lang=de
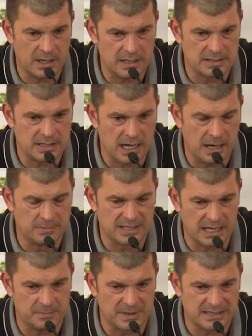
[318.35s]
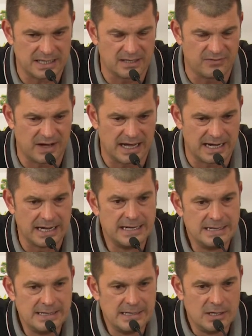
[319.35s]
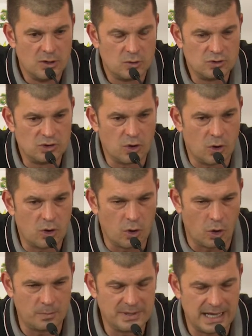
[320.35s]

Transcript: ersten Halbzeit präsent war. Und so kommen